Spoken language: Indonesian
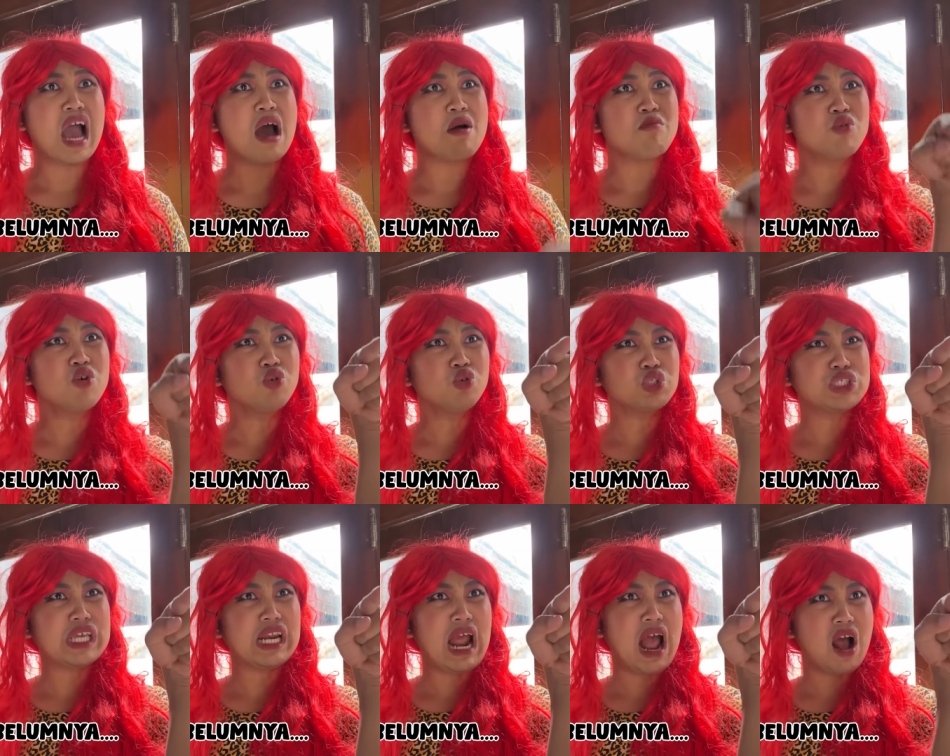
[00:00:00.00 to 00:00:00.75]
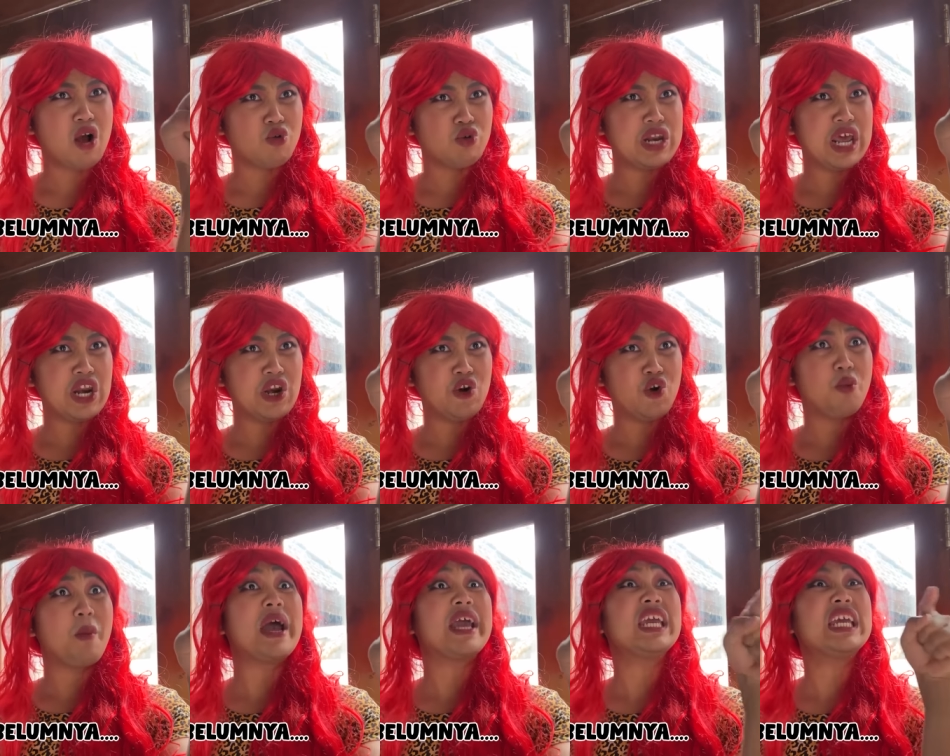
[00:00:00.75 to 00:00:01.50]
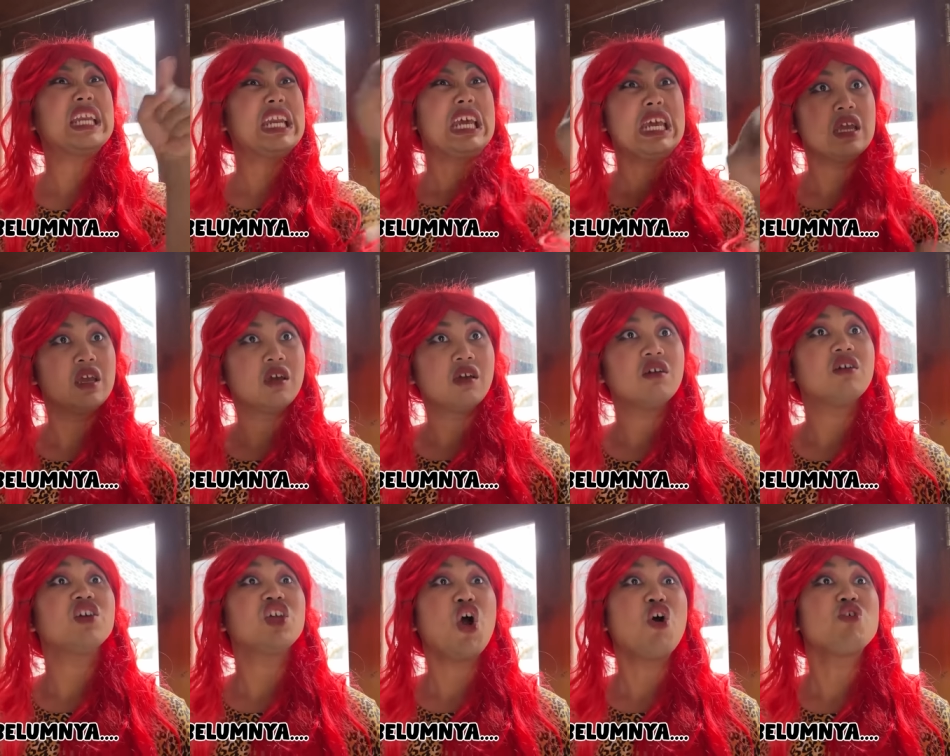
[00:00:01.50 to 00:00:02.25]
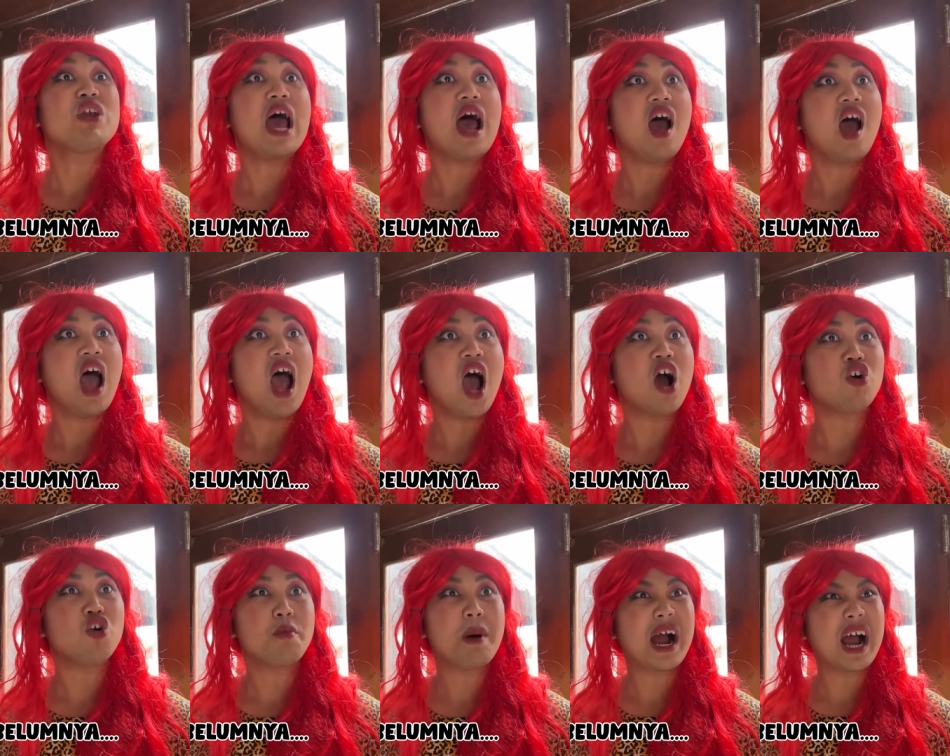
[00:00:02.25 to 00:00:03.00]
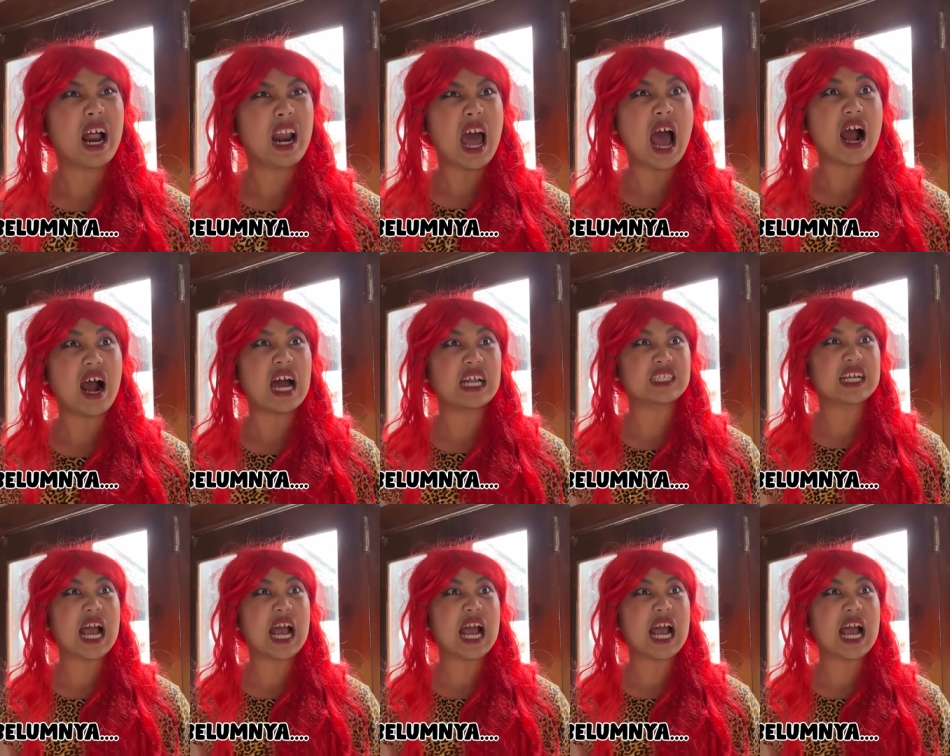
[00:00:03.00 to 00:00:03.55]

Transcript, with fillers: Kamu usir aku dari rumah ini. Ya udah, aku bakal angkat